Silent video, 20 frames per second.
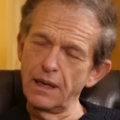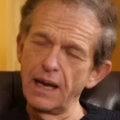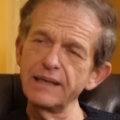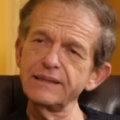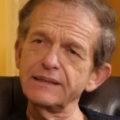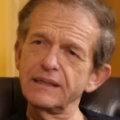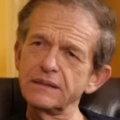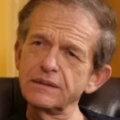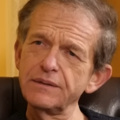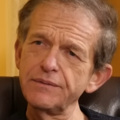
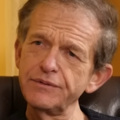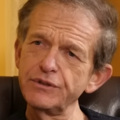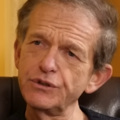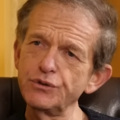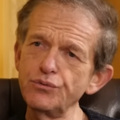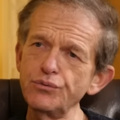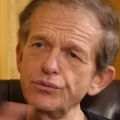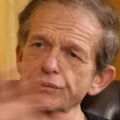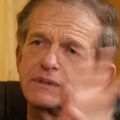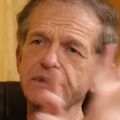Un
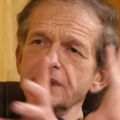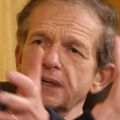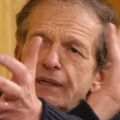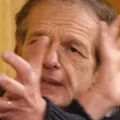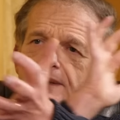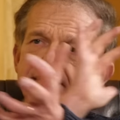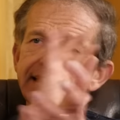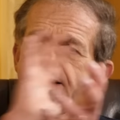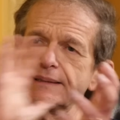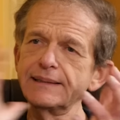individu,
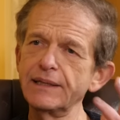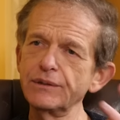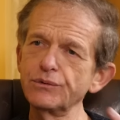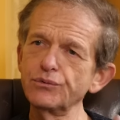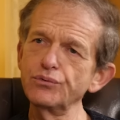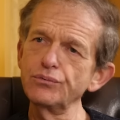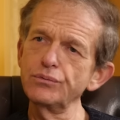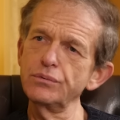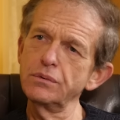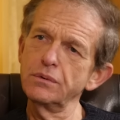c'est un
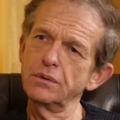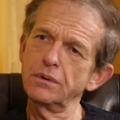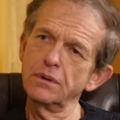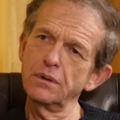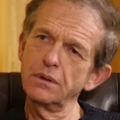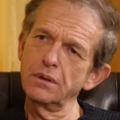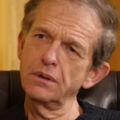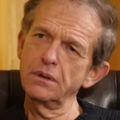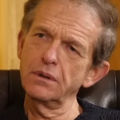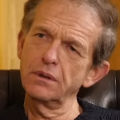tout.
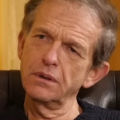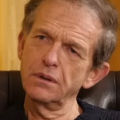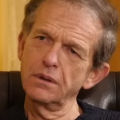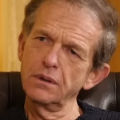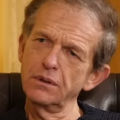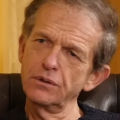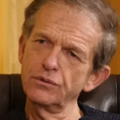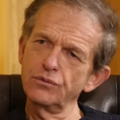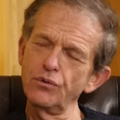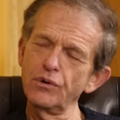
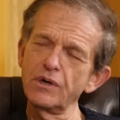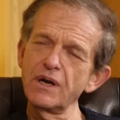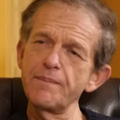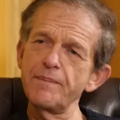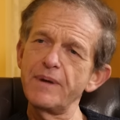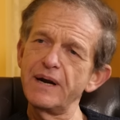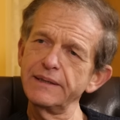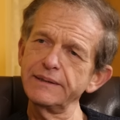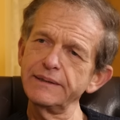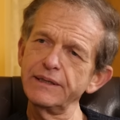Donc la
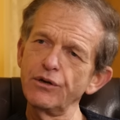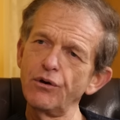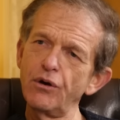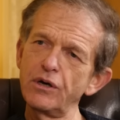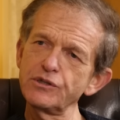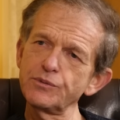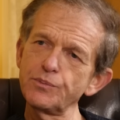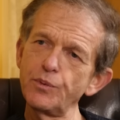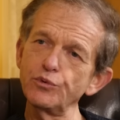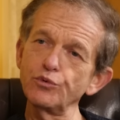maladie
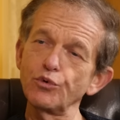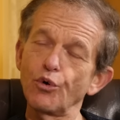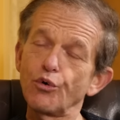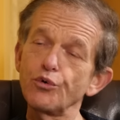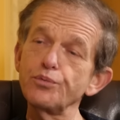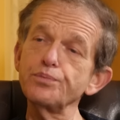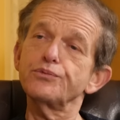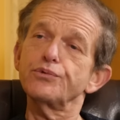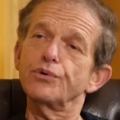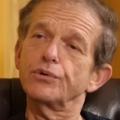correspond à une
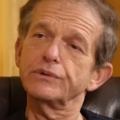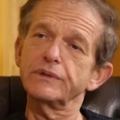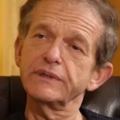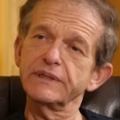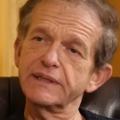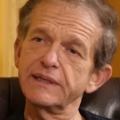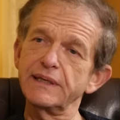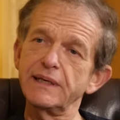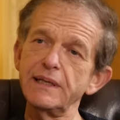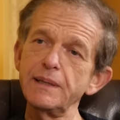rupture
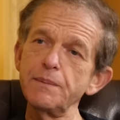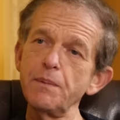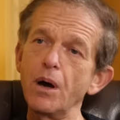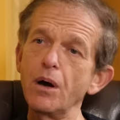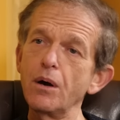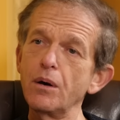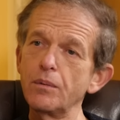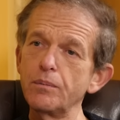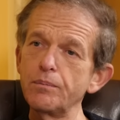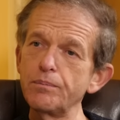d'équilibre.
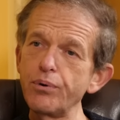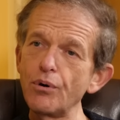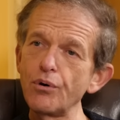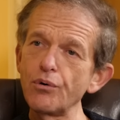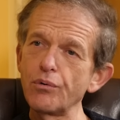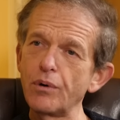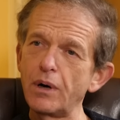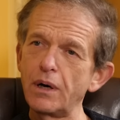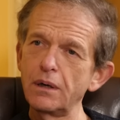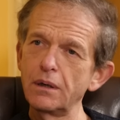
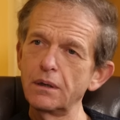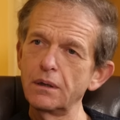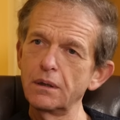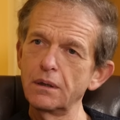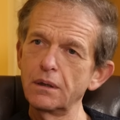Pourquoi